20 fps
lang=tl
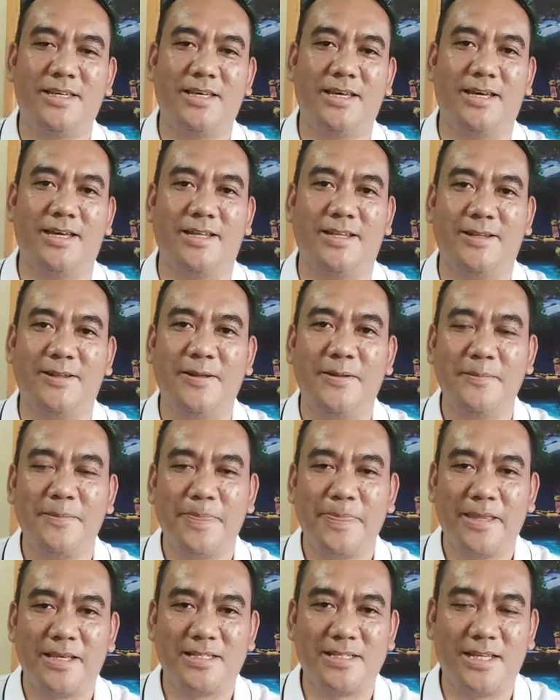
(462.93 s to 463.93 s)
yan
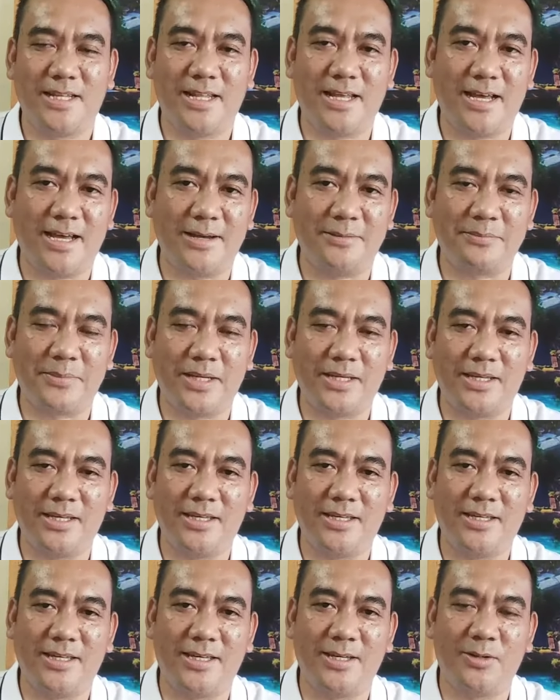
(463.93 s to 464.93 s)
sila ang
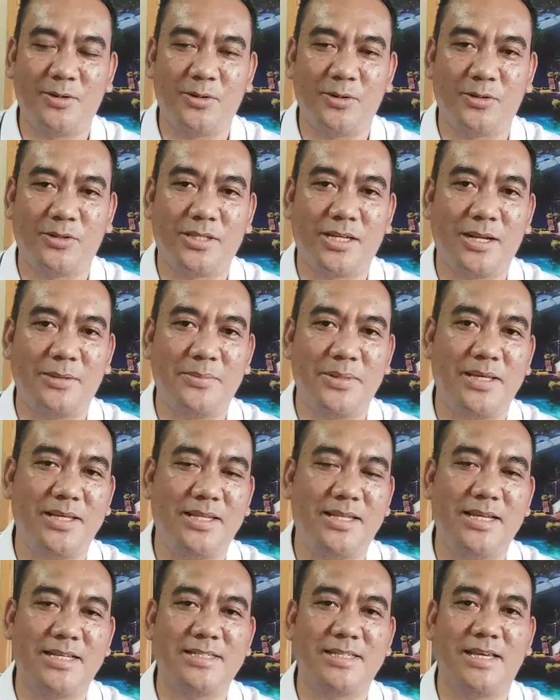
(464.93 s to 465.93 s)
magiging
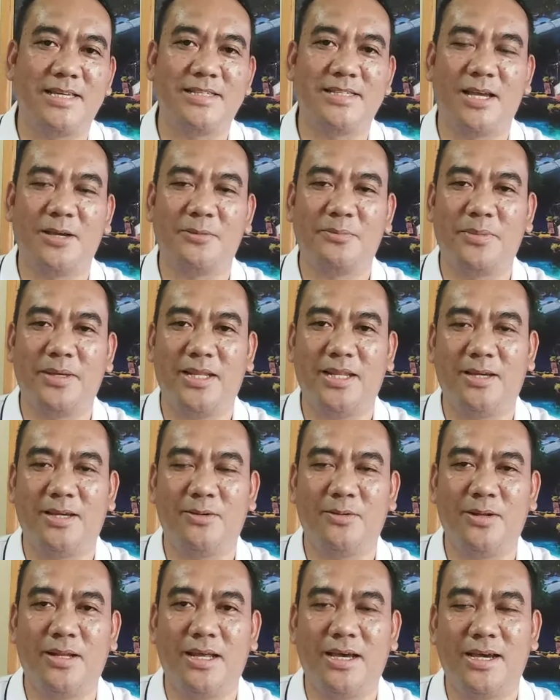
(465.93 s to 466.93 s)
kontrabida sa isang
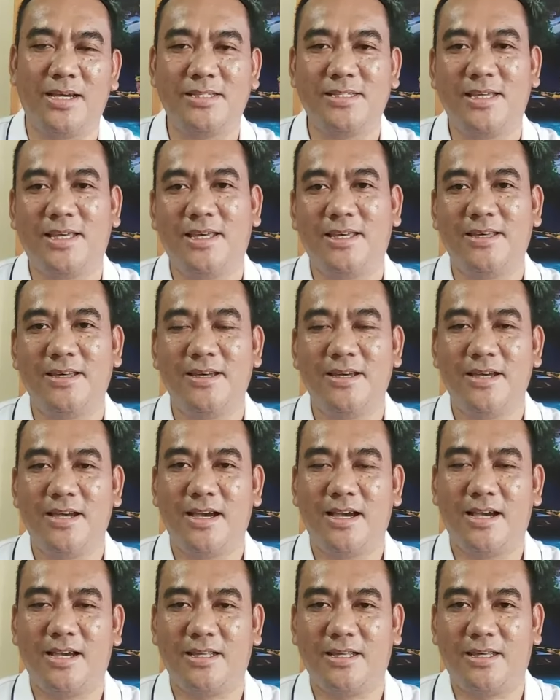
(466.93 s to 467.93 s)
pelikula. Kasi
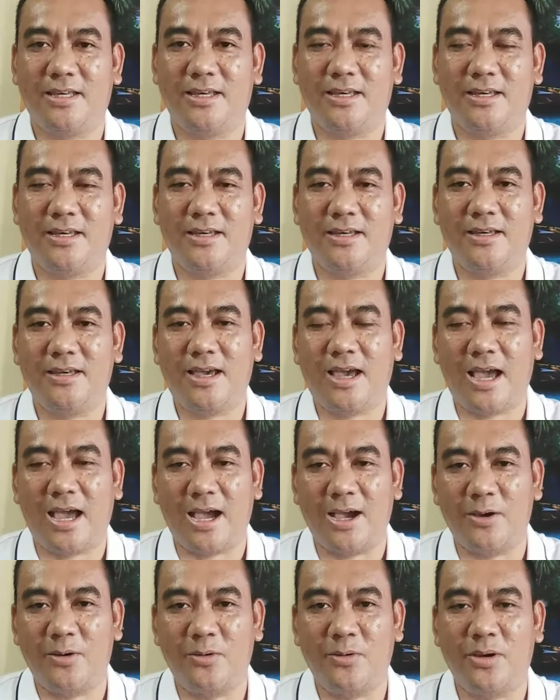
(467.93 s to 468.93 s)
ay
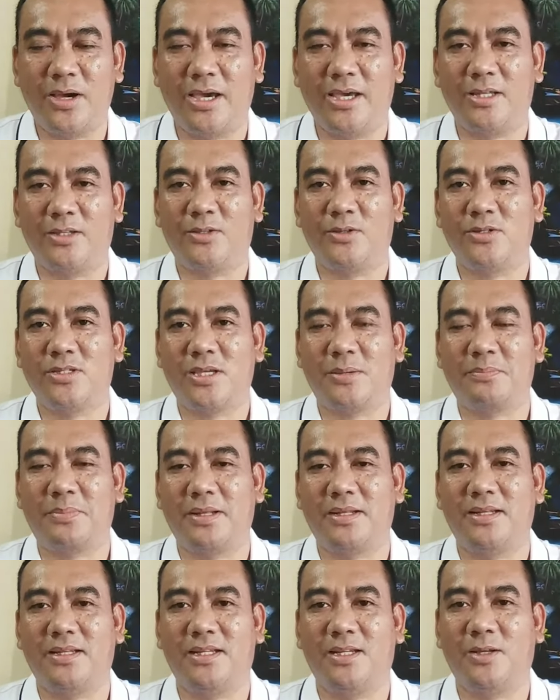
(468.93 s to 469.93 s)
hango nga ito sa
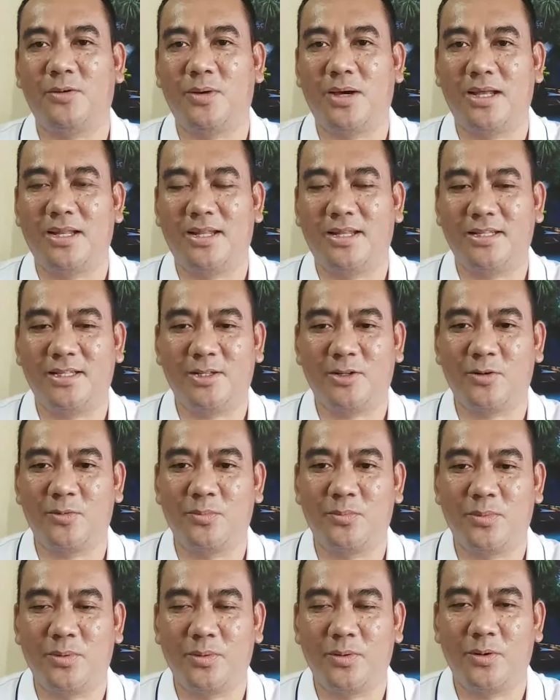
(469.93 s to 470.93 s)
paniniwala ni
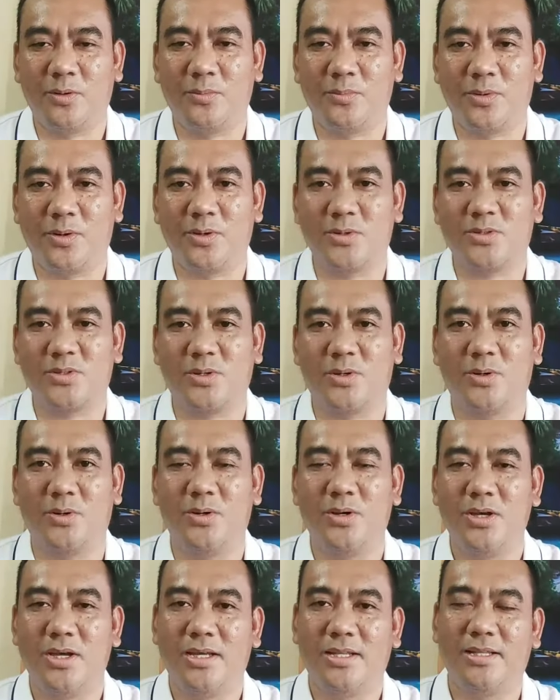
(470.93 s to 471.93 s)
Lombroso
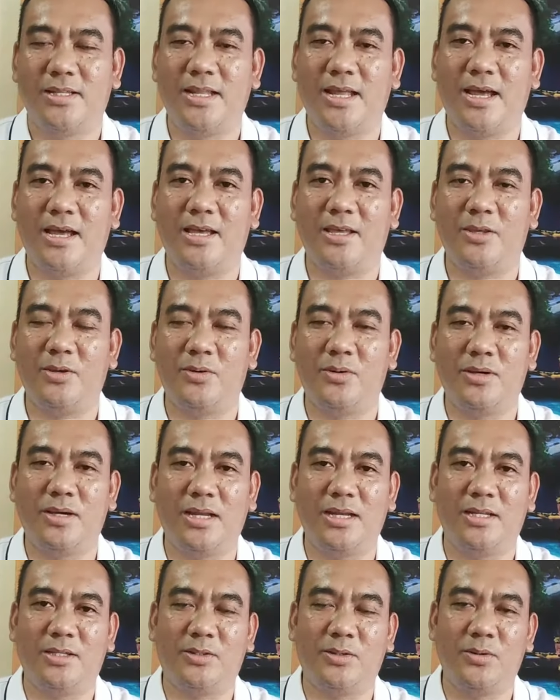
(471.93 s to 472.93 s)
na yung
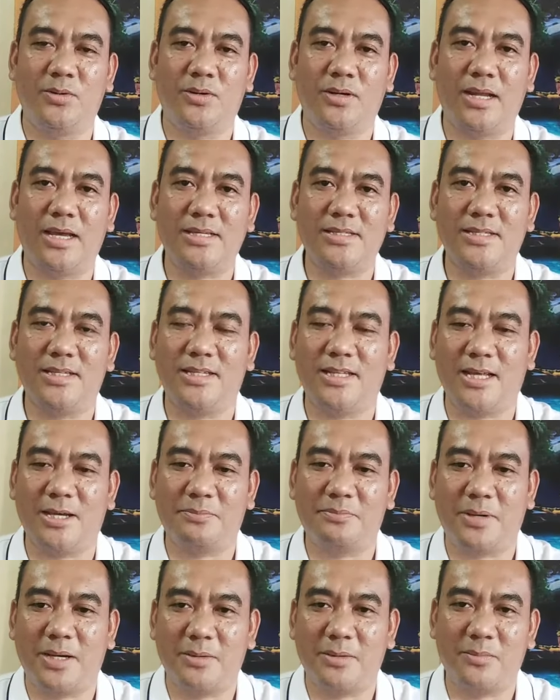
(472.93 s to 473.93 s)
ganitong klase
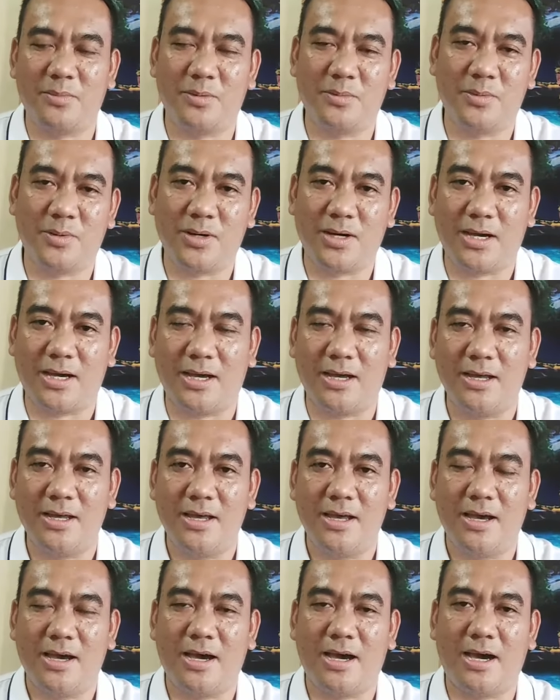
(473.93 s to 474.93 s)
ng pagmumukha
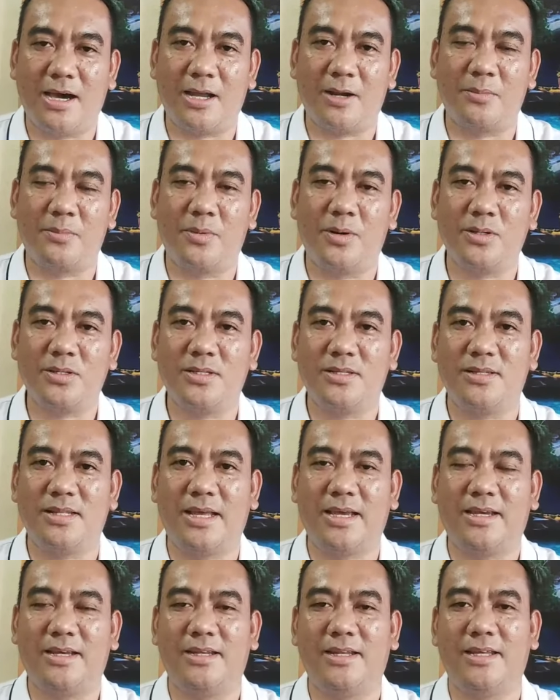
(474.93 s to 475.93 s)
are most
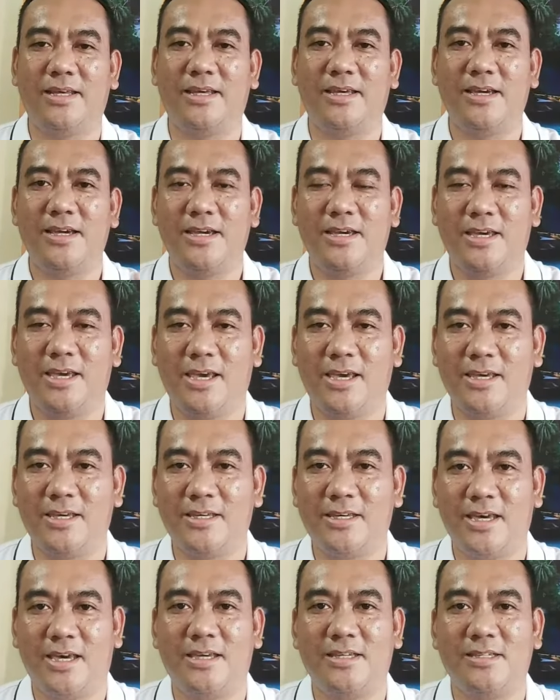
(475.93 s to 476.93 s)
likely
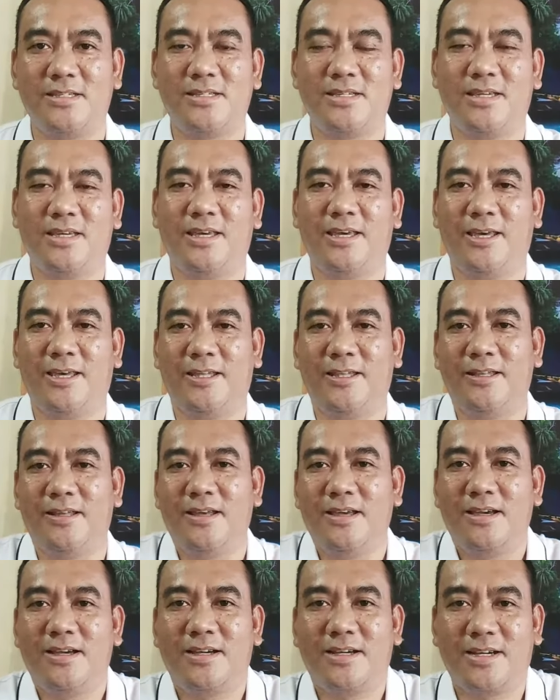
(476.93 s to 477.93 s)
engaged in
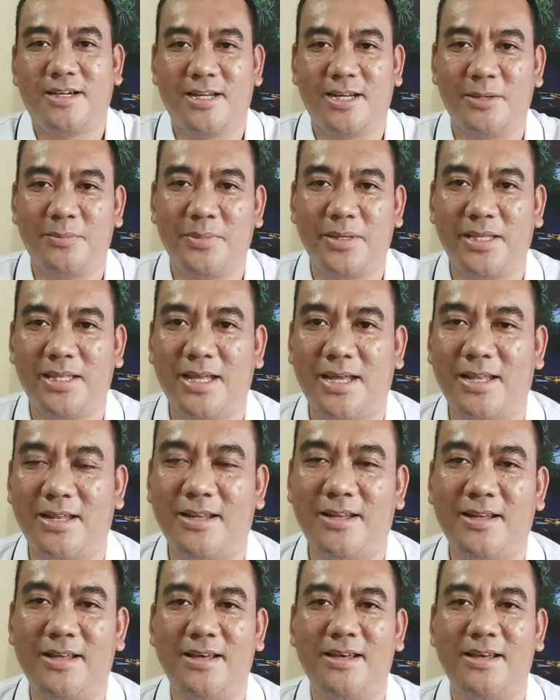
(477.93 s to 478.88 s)
criminal